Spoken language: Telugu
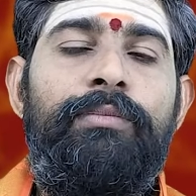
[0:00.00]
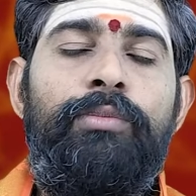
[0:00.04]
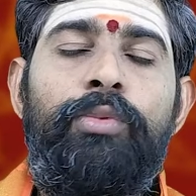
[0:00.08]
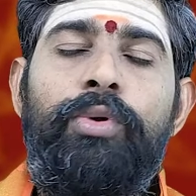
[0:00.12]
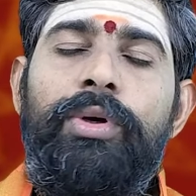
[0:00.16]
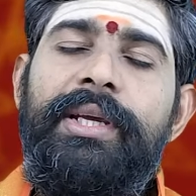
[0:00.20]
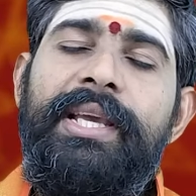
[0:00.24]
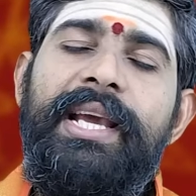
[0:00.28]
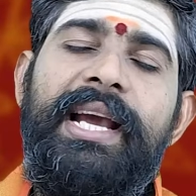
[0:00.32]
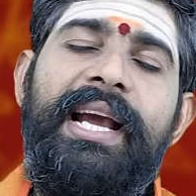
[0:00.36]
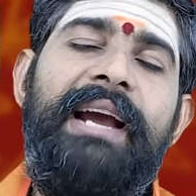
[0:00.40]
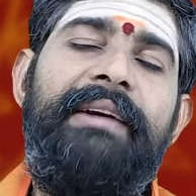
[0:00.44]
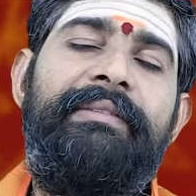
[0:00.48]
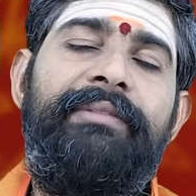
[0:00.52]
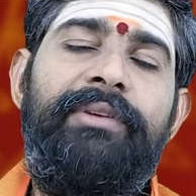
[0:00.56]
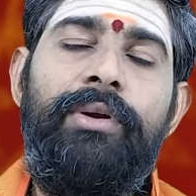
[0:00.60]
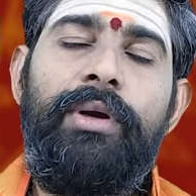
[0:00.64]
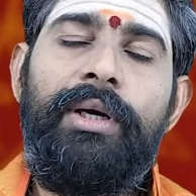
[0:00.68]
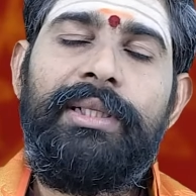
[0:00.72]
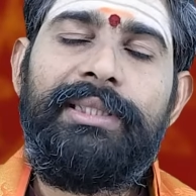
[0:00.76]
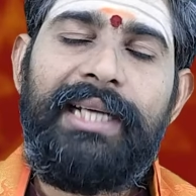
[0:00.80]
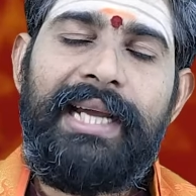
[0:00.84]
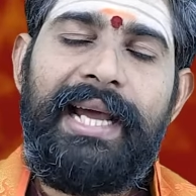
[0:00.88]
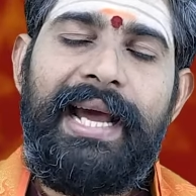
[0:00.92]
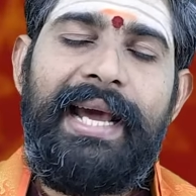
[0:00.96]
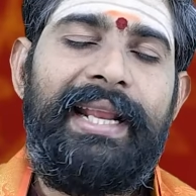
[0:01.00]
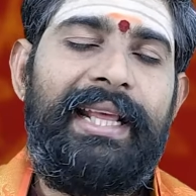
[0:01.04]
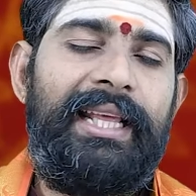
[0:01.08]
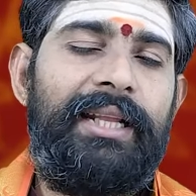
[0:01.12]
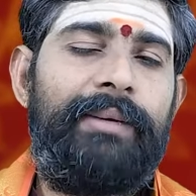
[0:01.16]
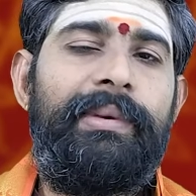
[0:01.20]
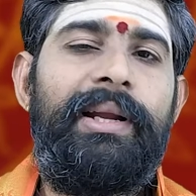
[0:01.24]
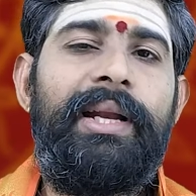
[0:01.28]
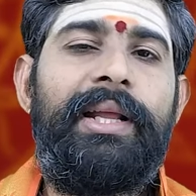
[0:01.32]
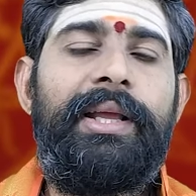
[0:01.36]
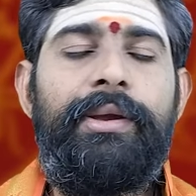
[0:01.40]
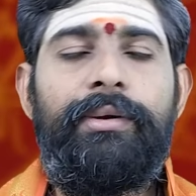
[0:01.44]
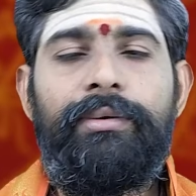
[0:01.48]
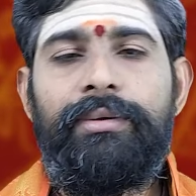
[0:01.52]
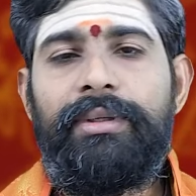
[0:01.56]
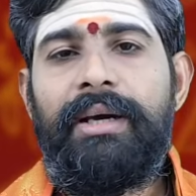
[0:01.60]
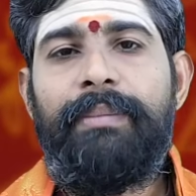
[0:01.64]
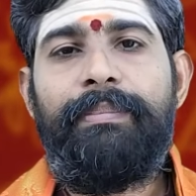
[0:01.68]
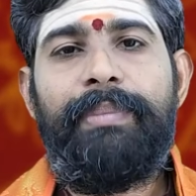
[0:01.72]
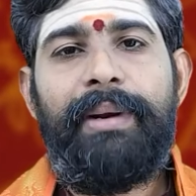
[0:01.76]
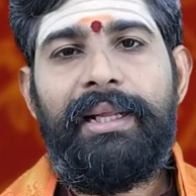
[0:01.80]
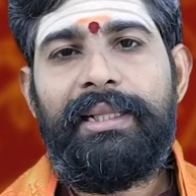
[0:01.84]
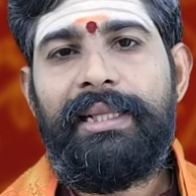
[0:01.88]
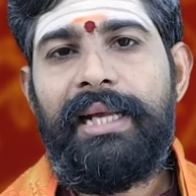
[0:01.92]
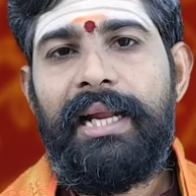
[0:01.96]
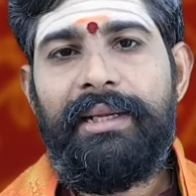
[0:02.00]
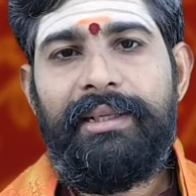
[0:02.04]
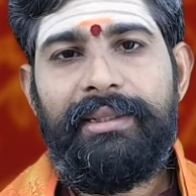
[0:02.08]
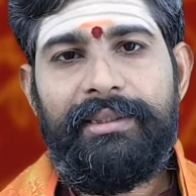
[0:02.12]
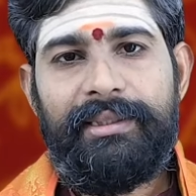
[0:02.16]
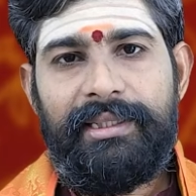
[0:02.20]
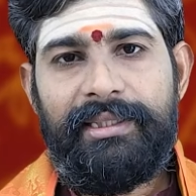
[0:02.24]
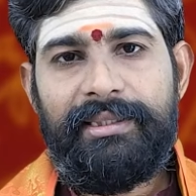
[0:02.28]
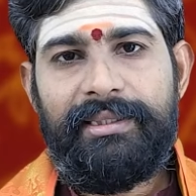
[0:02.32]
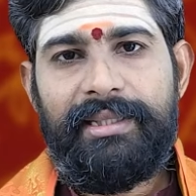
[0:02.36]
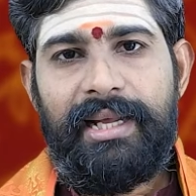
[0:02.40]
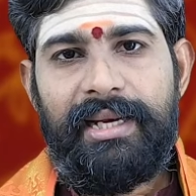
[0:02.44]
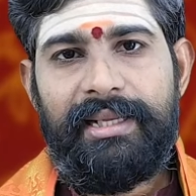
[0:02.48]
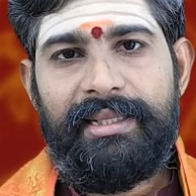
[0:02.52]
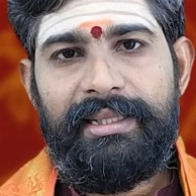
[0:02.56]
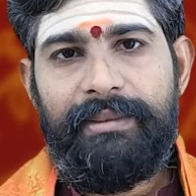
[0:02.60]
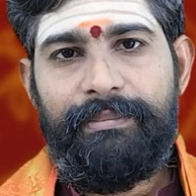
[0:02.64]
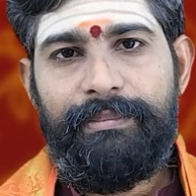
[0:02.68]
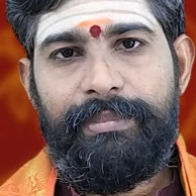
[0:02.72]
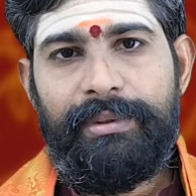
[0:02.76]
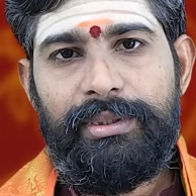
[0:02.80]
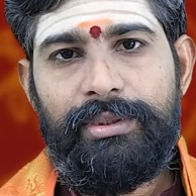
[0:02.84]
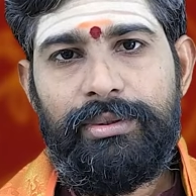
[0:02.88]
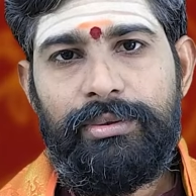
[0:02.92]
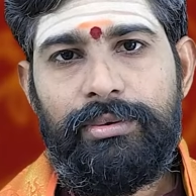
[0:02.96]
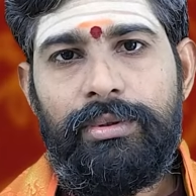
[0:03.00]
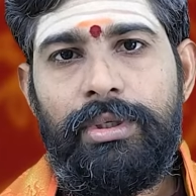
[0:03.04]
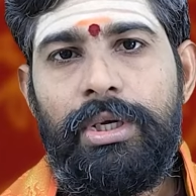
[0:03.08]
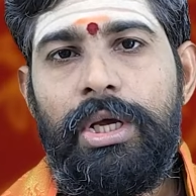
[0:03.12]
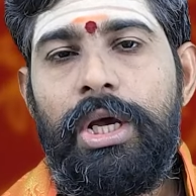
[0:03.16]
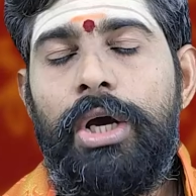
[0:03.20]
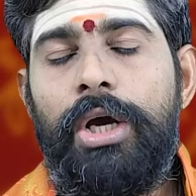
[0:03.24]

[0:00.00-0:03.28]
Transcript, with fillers: ముఖ్యంగా వినోద కార్యక్రమాలకి ఒక ప్రాధాన్యతనిస్తారని చెప్పొచ్చు